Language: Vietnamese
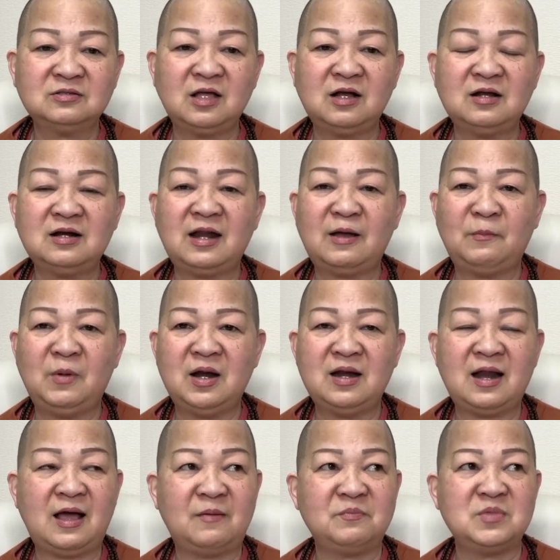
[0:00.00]
Tức là
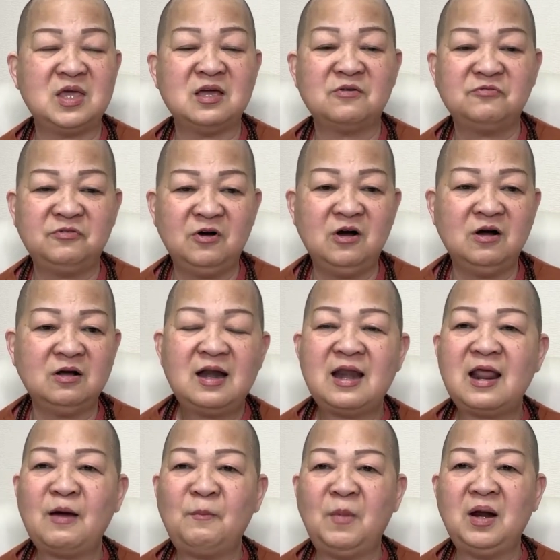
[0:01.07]
mình làm việc phước,
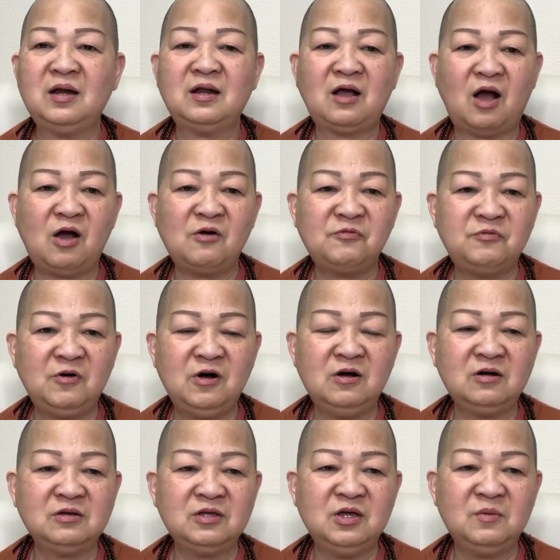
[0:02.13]
là mình có
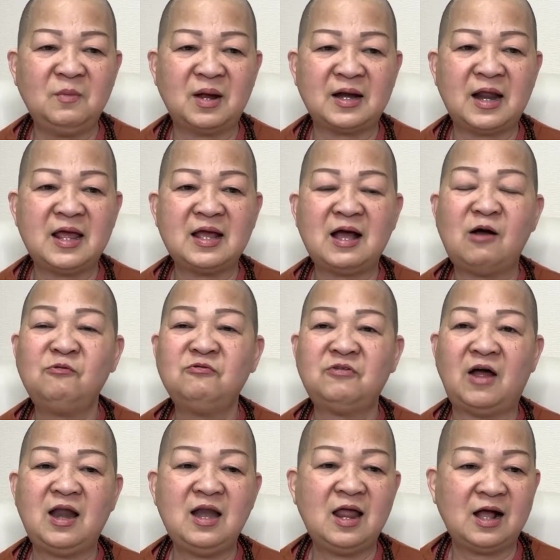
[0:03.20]
phước, nhưng mà đây không
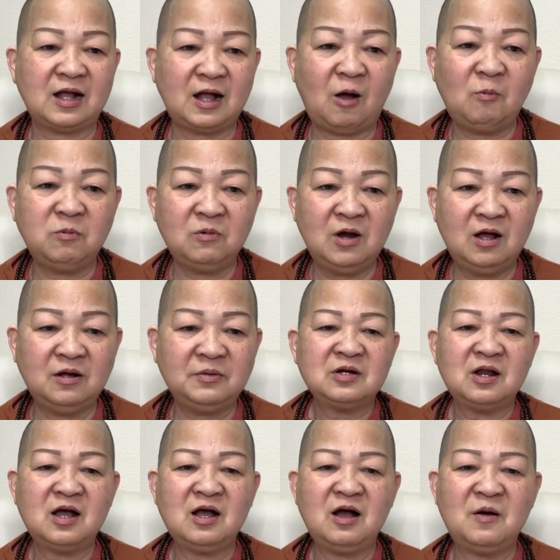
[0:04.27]
phải là công đức.
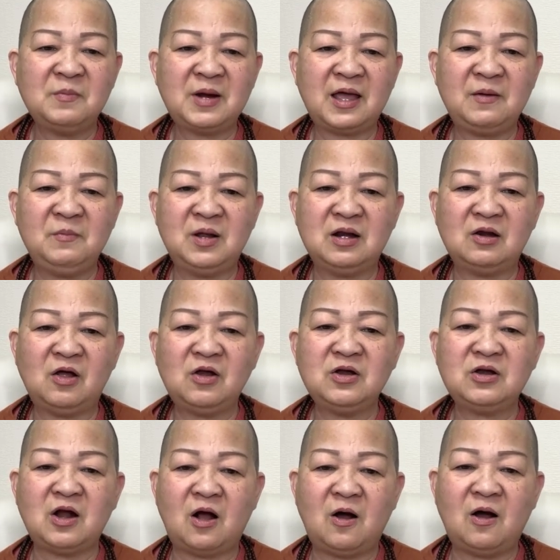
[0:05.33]
Nó hôm nay mình nói
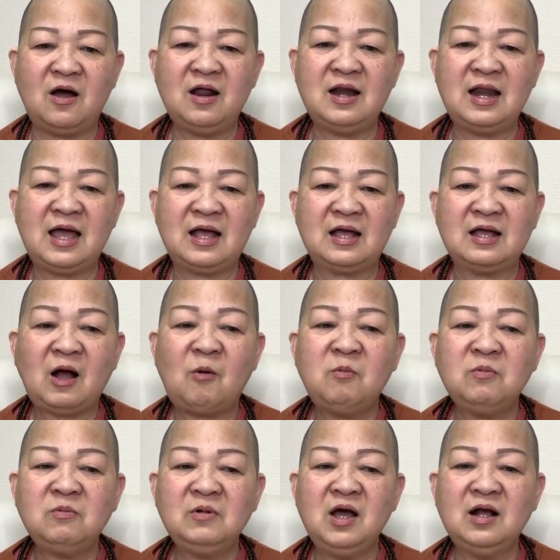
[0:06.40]
rõ là
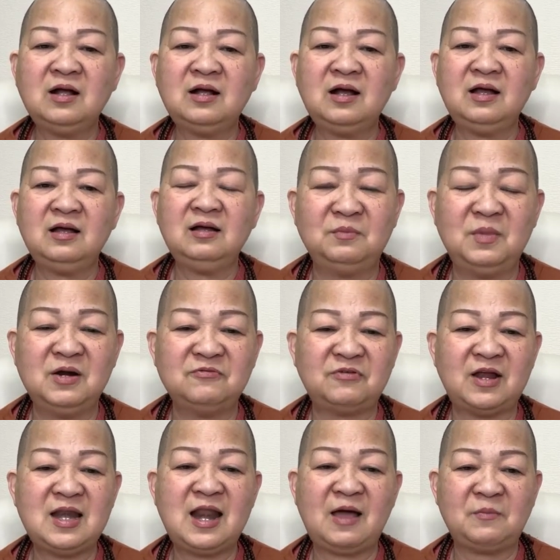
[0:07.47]
công đức á, mình
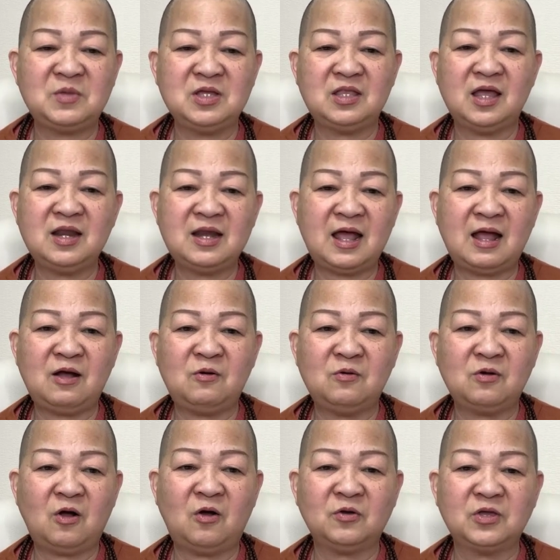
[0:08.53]
phải làm như thế
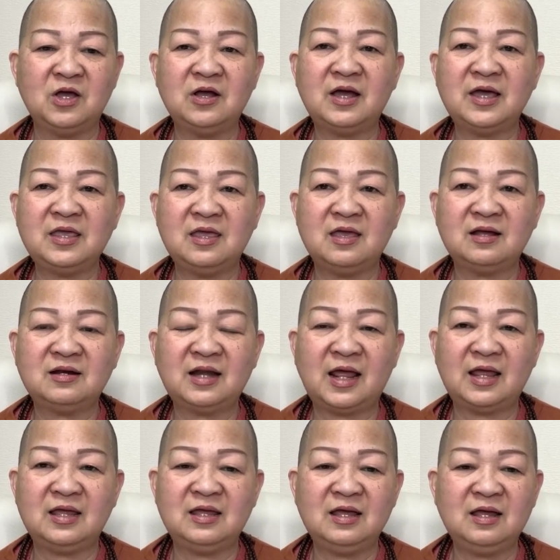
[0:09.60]
nào, còn những cái việc
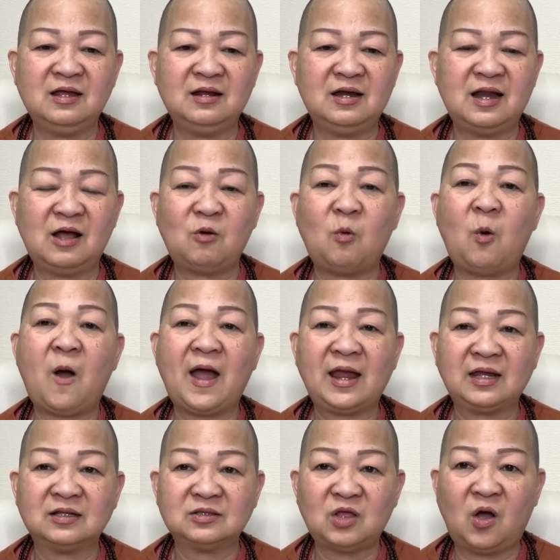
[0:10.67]
này á là
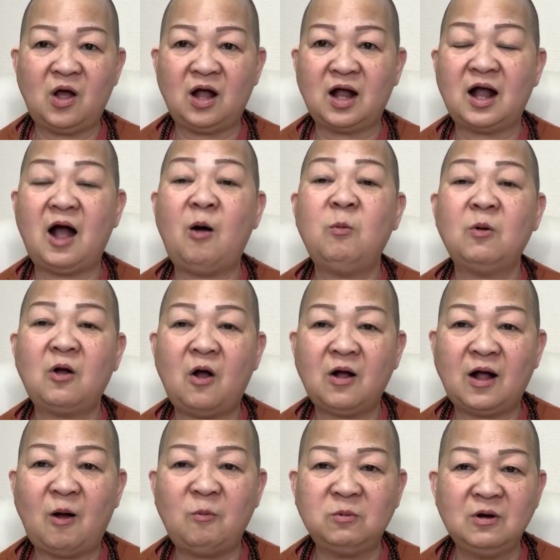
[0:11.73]
hoàn toàn không có
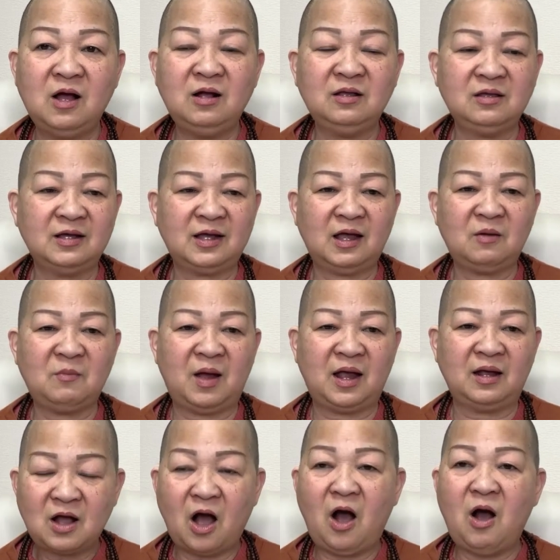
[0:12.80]
công đức nha các
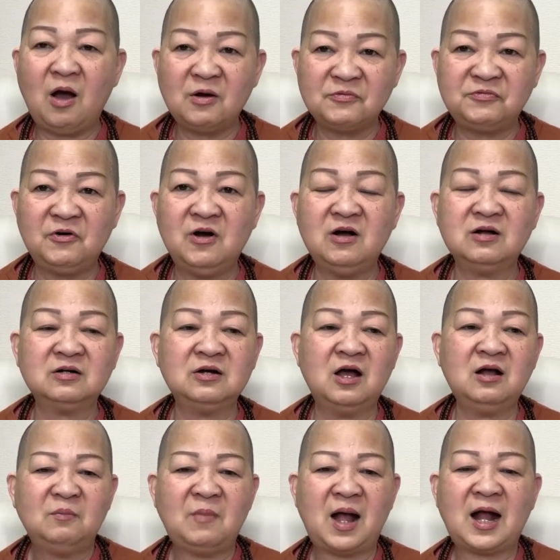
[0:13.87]
bạn. Có phước
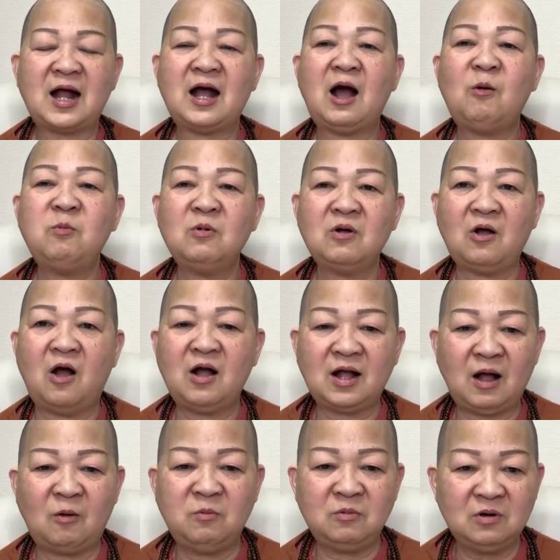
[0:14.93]
đức mà không có
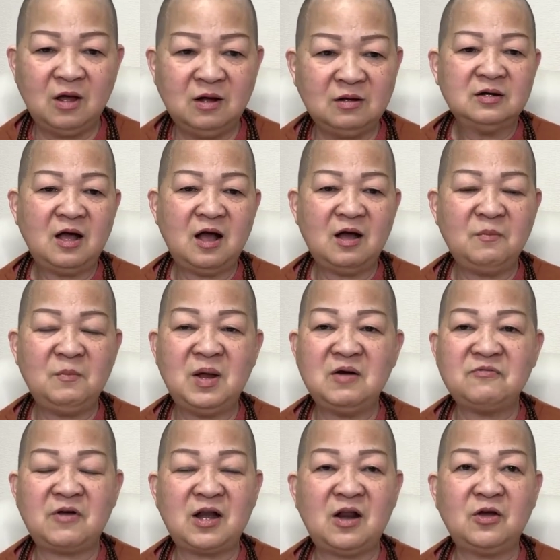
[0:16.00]
công đức. Nó
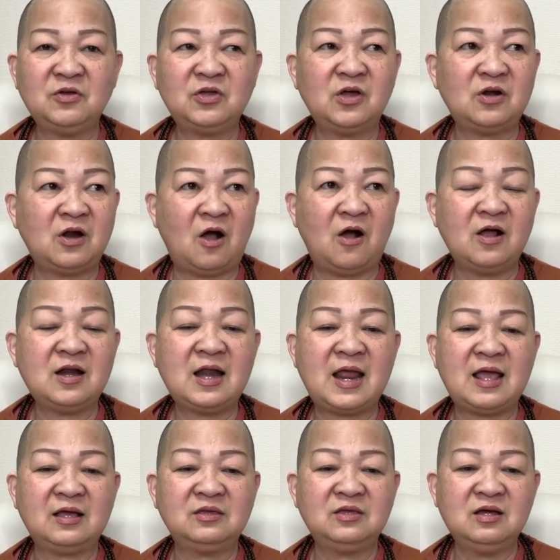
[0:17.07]
mình phải nói cho rõ
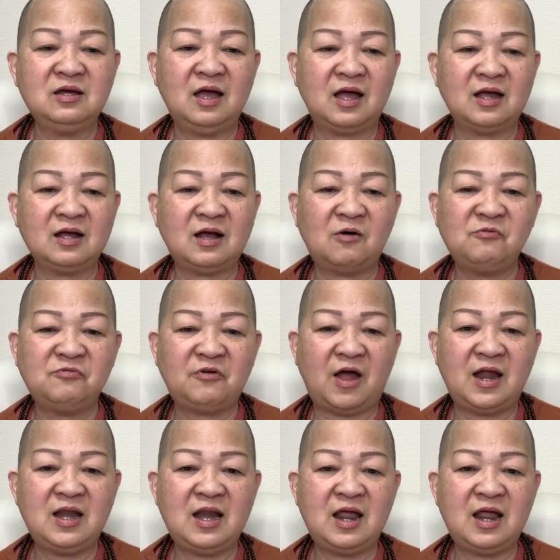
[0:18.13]
ràng chứ hả, không phải